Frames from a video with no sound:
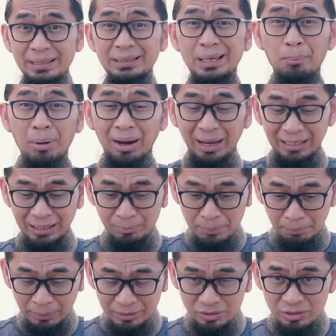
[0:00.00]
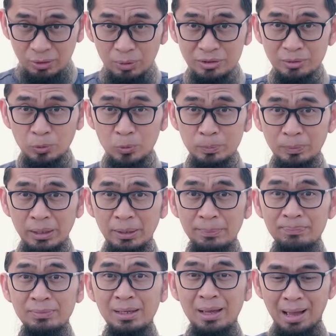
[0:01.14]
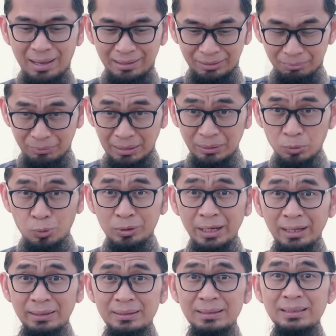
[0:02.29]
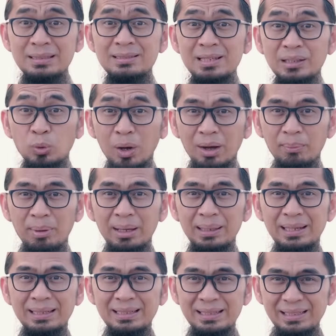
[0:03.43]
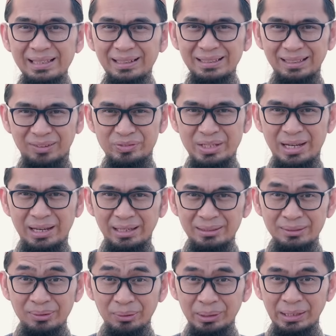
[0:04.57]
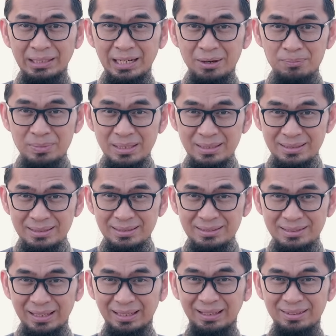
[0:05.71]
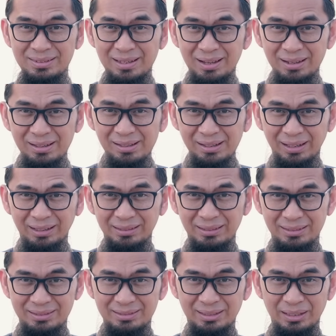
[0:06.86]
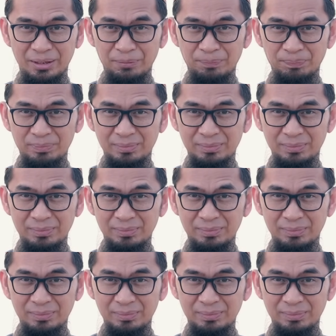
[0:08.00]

yang mengalami peristiwa serupa agar melakukan satu amalan yang dikerjakan oleh Nabi Zakaria alaihissalam.